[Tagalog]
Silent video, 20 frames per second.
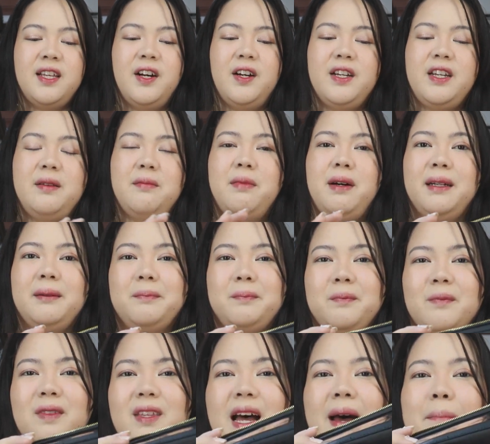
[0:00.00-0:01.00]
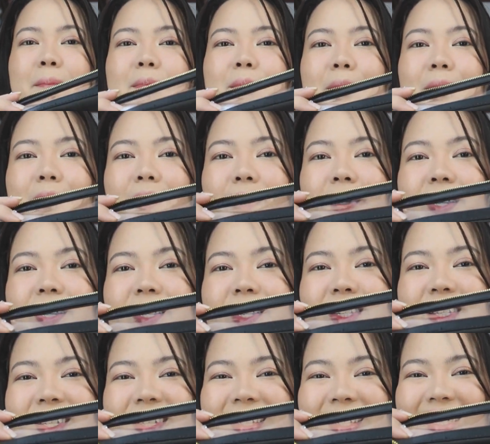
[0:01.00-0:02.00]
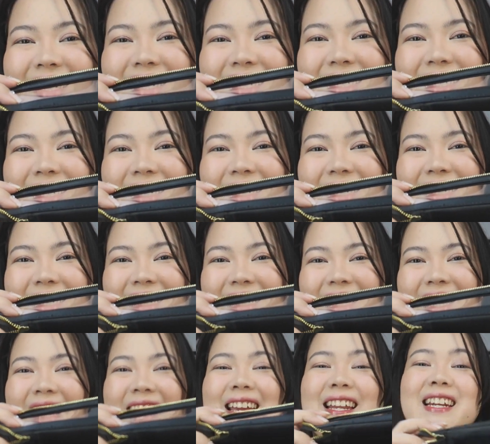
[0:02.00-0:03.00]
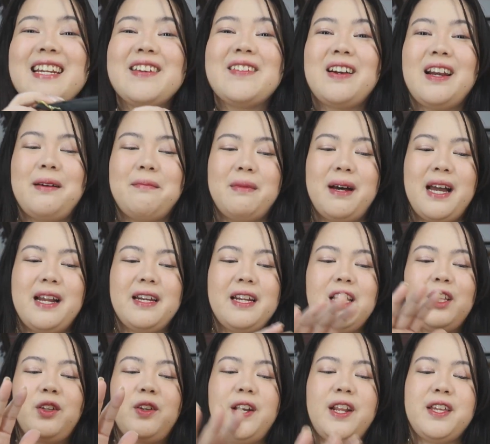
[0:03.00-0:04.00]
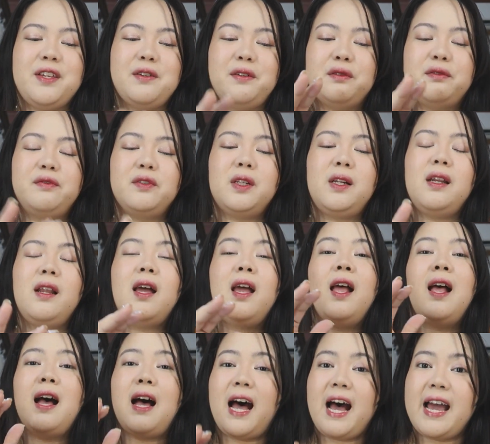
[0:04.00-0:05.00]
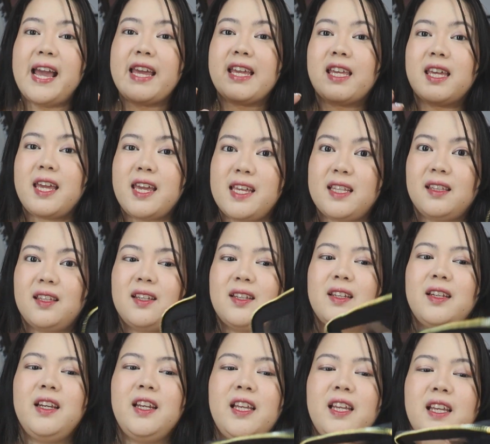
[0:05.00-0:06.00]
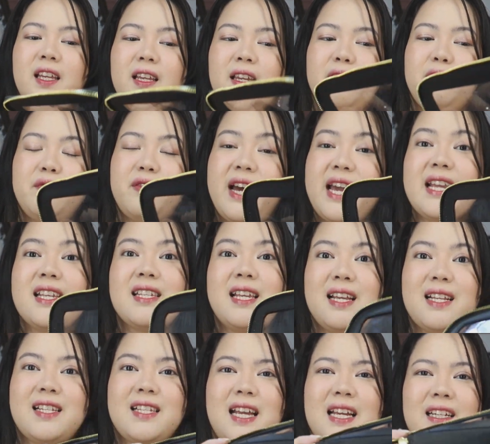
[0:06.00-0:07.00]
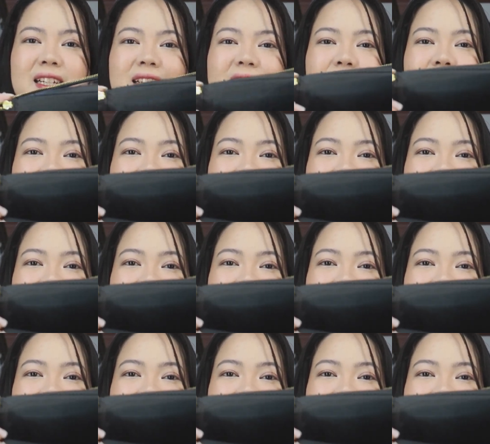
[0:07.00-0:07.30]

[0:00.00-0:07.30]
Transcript: O, diba? Tapos, dun, dun, dun, ayan na yung laman. Ito na yung full eye kit ni Vice X and